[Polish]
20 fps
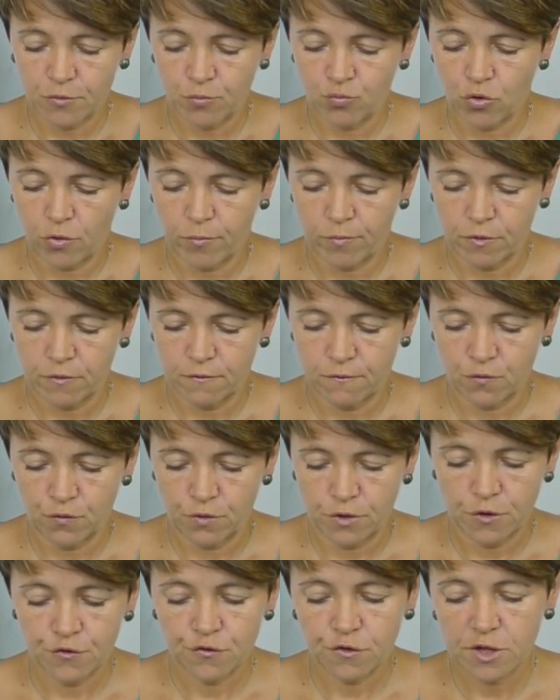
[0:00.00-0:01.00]
żeby było
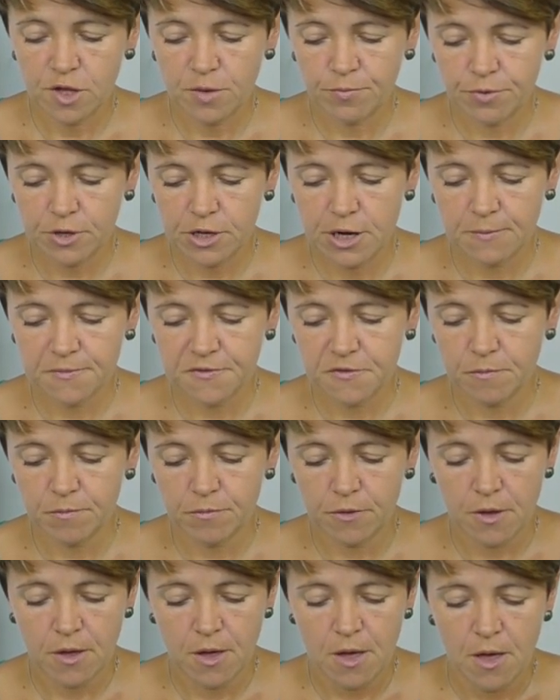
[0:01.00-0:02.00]
podwójnie. Czyli nabieram
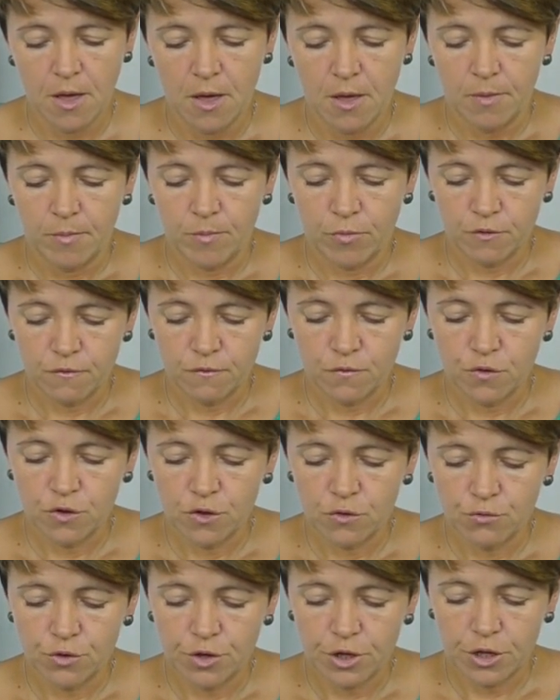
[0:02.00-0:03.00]
sobie
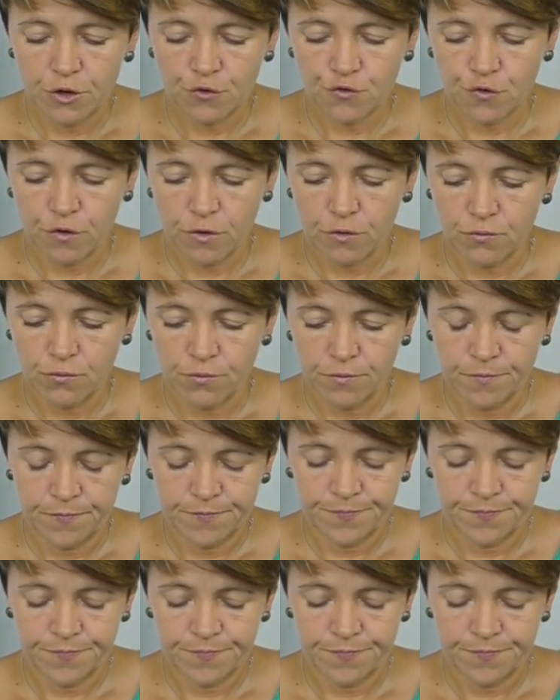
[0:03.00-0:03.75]
podwójną niteczką